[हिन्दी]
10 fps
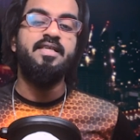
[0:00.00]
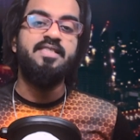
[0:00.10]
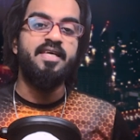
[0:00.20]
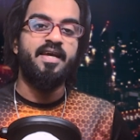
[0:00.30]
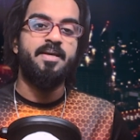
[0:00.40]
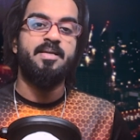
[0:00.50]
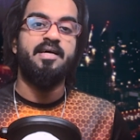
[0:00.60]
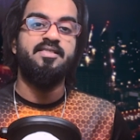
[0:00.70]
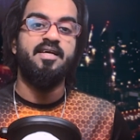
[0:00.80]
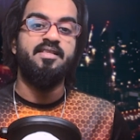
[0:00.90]
इसी के साथ
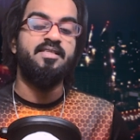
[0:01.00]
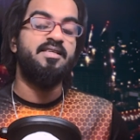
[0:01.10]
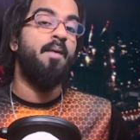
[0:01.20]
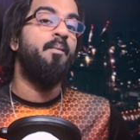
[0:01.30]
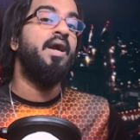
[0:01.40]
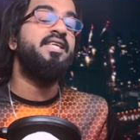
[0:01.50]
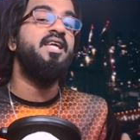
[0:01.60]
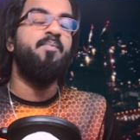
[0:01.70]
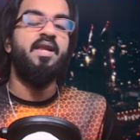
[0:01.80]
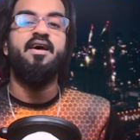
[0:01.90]
साथ इसका
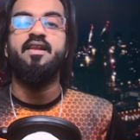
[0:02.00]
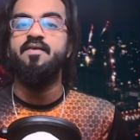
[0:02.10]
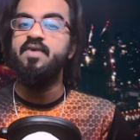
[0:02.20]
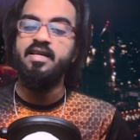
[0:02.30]
मल्टीप्लेयर रिवील